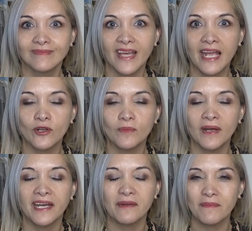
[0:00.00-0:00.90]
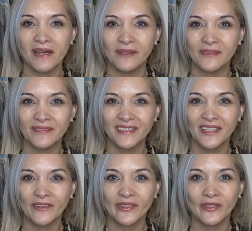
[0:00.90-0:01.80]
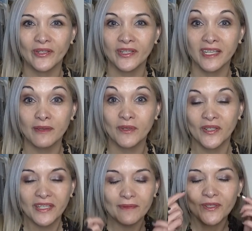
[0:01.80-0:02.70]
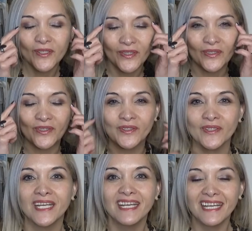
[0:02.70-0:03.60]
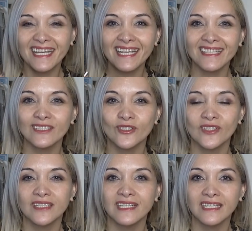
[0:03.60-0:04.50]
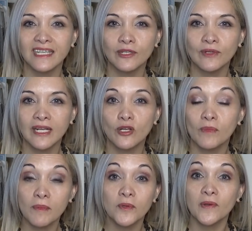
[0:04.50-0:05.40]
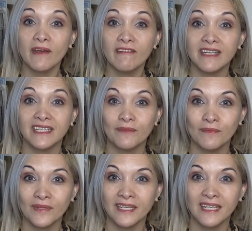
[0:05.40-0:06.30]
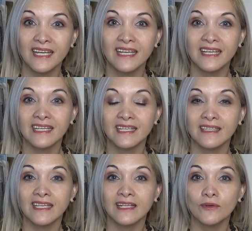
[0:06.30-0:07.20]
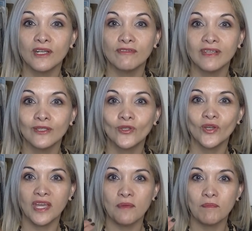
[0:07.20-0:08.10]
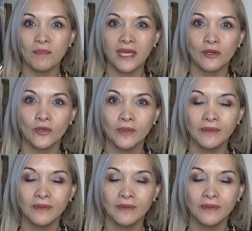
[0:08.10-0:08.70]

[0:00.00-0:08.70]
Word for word: algo más armado. Cuando nos reímos, nos reímos con todo. Esta sonrisa genuina, lo más probable también es que tenga un efecto espejo.